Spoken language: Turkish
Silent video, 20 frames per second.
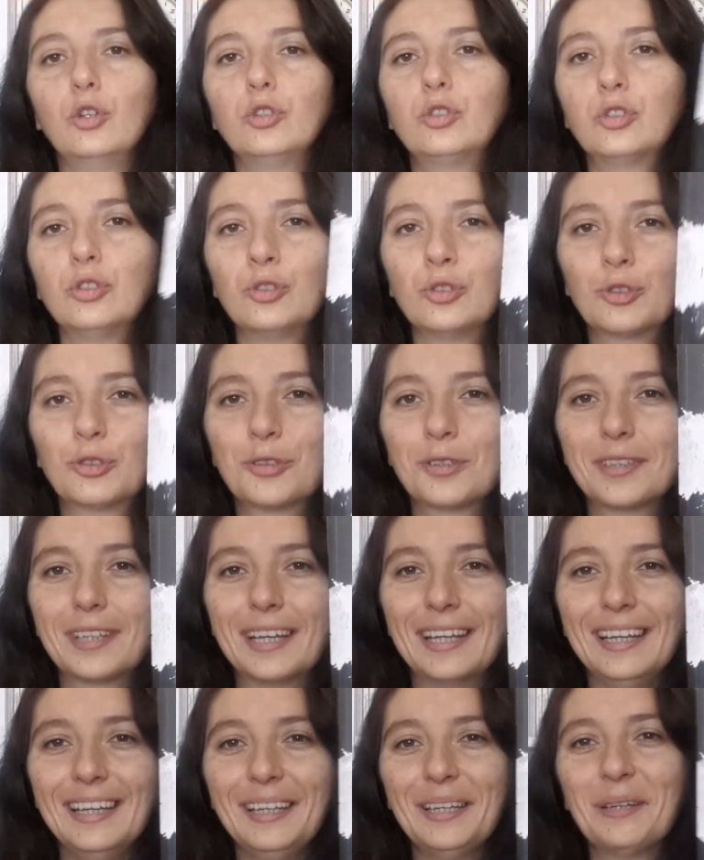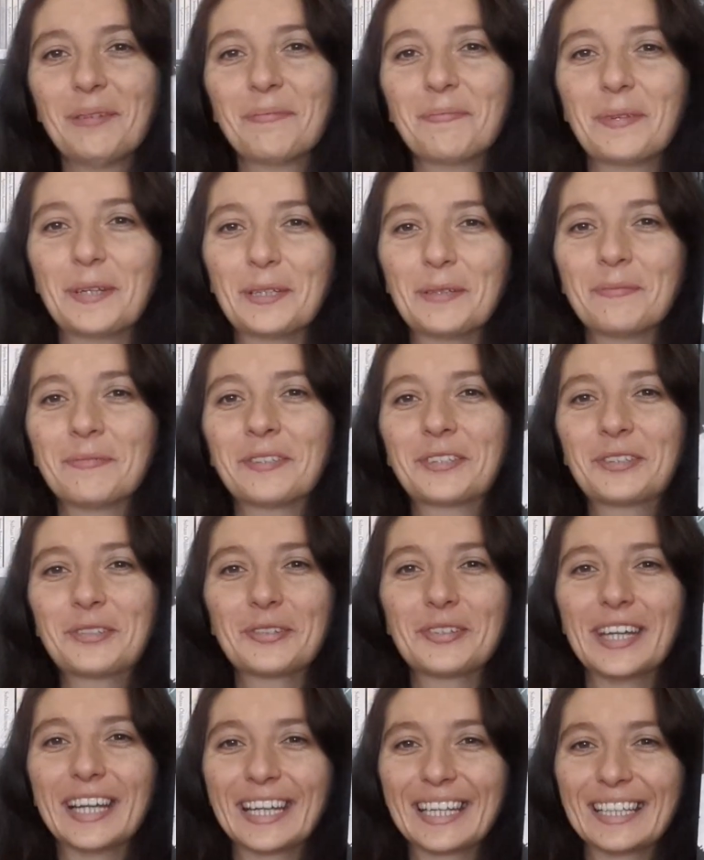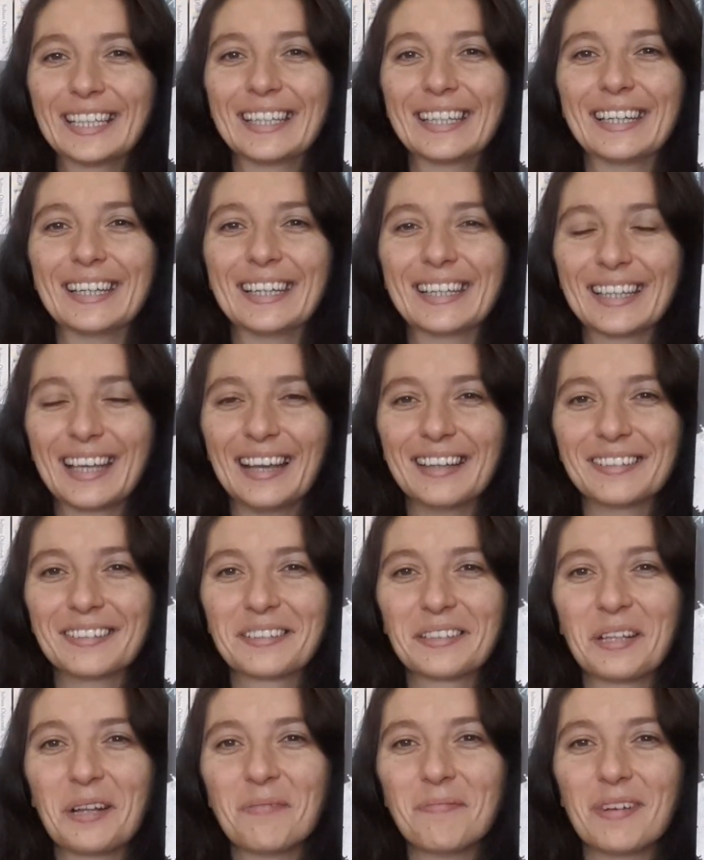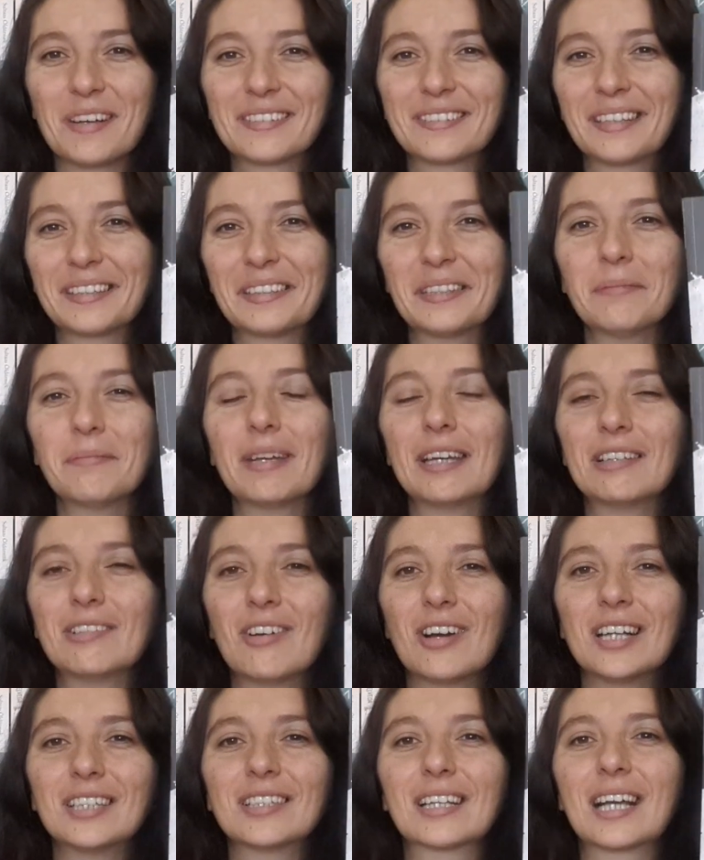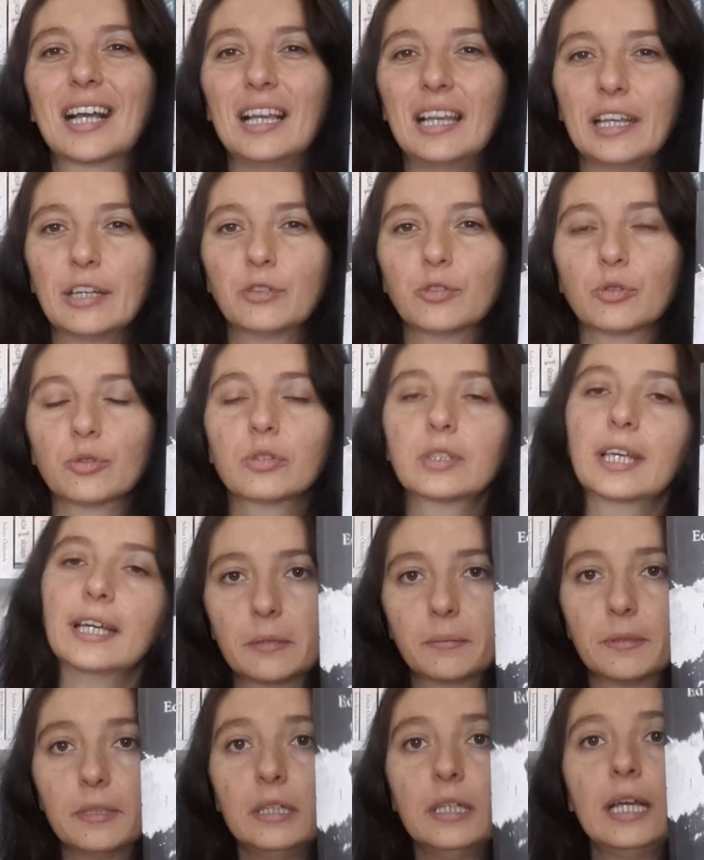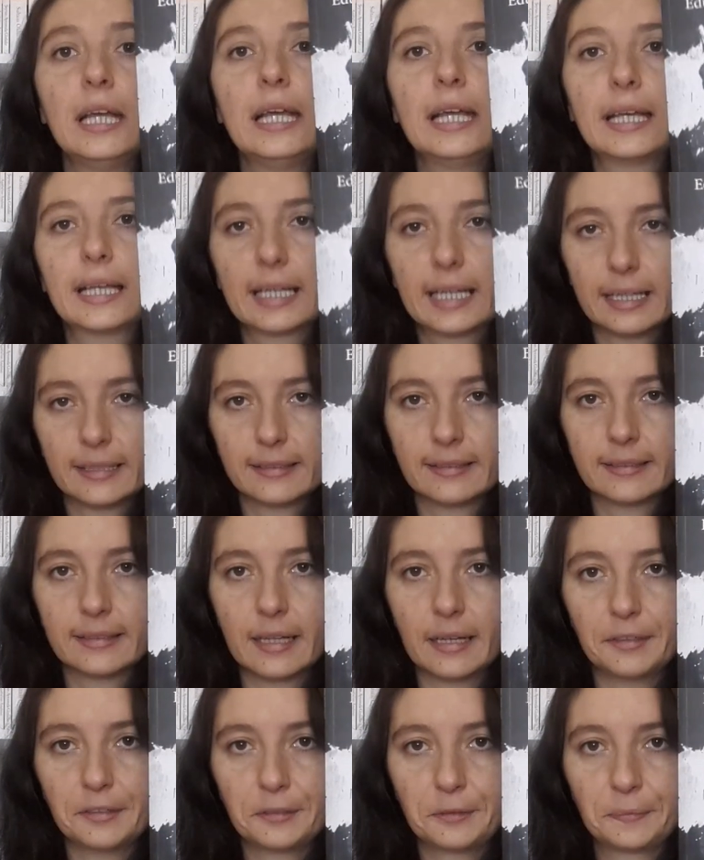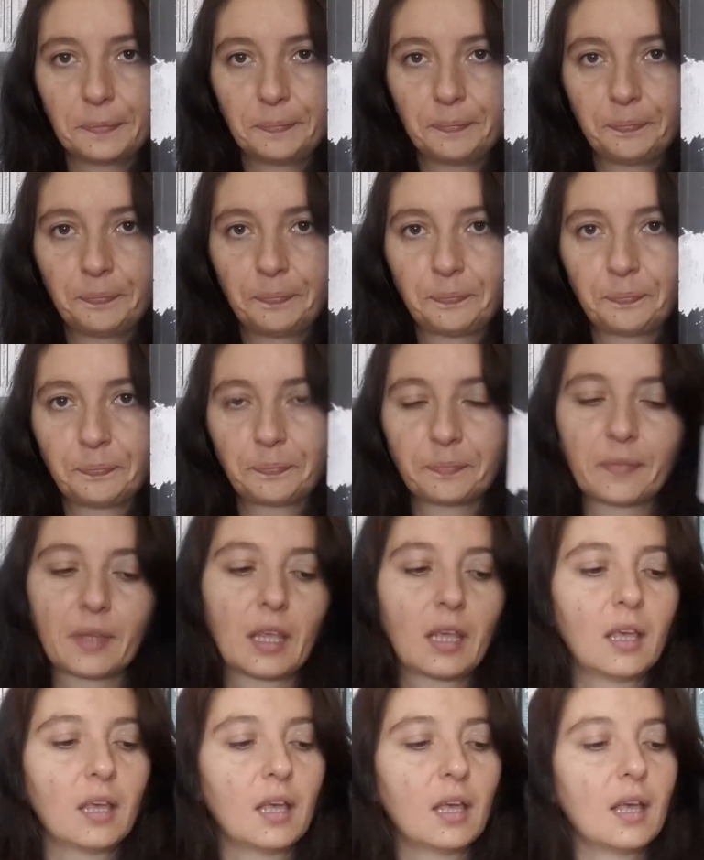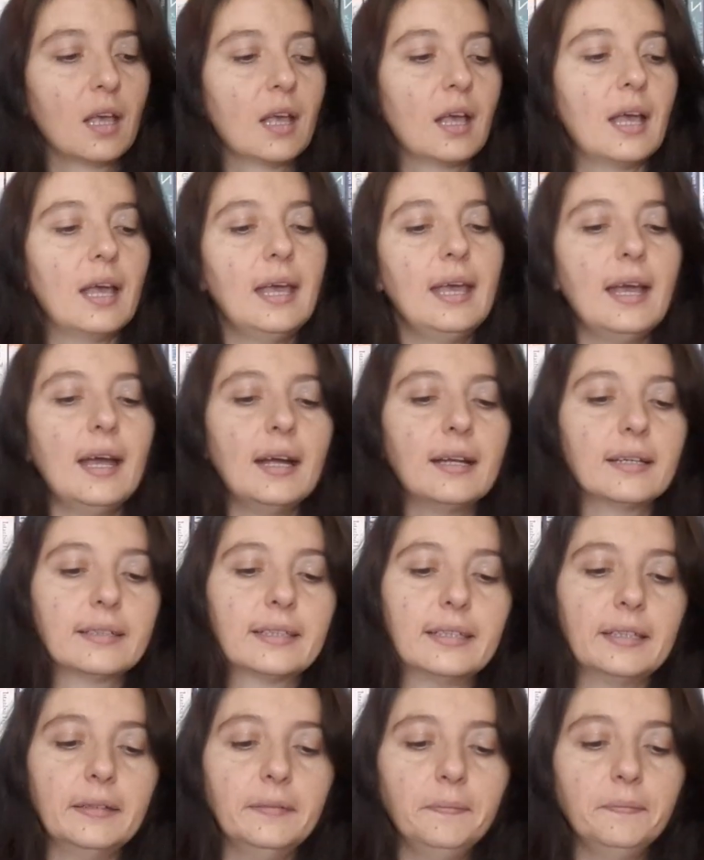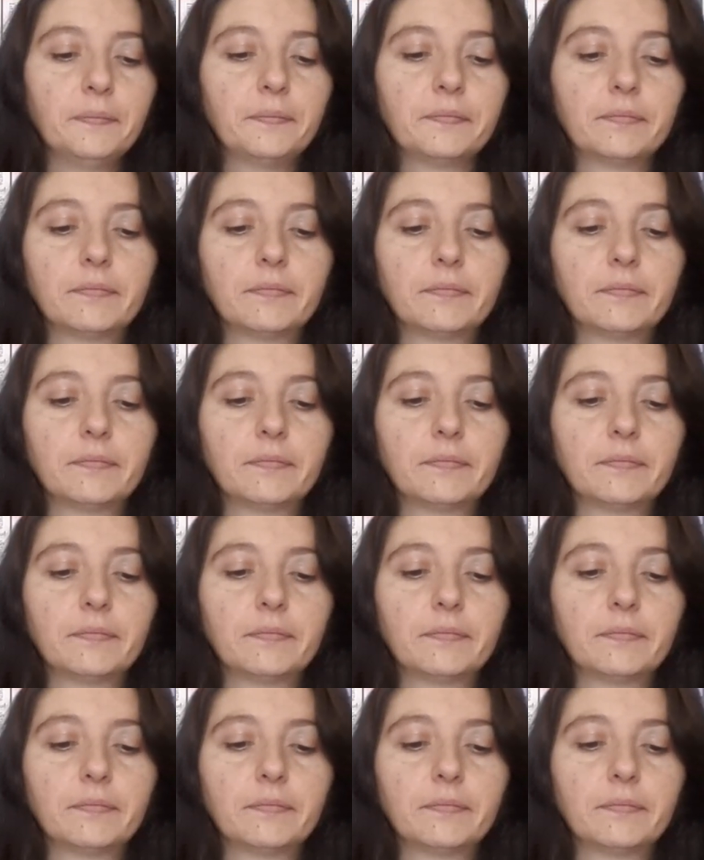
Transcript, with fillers: Üçüncüsü de benim sürekli kendisinden bahsettiğim Eduardo Galeano'nun kitabı Kadınlar. Eğer ki